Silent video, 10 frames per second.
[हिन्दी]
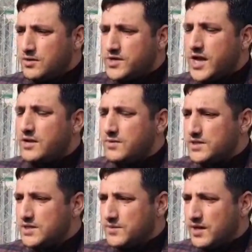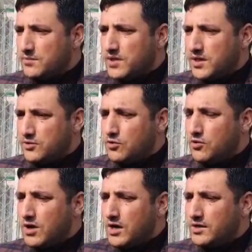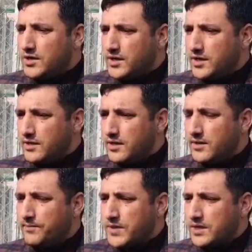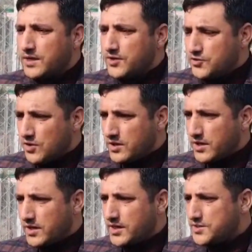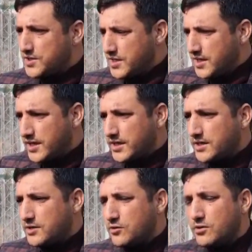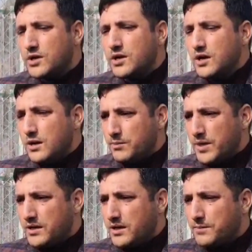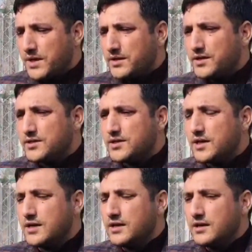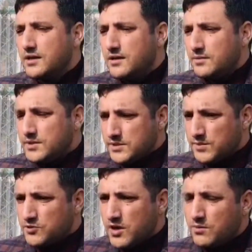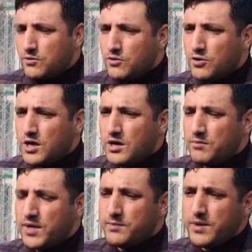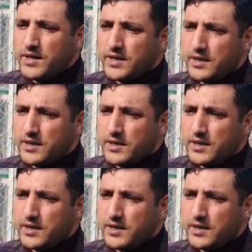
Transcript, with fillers: ट्रायल बेसिस पे हम दो ऑलरेडी इंस्टॉल कर रहे हैं श्रीनगर के अंदर और पहलगाम के अंदर जिसके जिसमें जो आपको बर्फ़बारी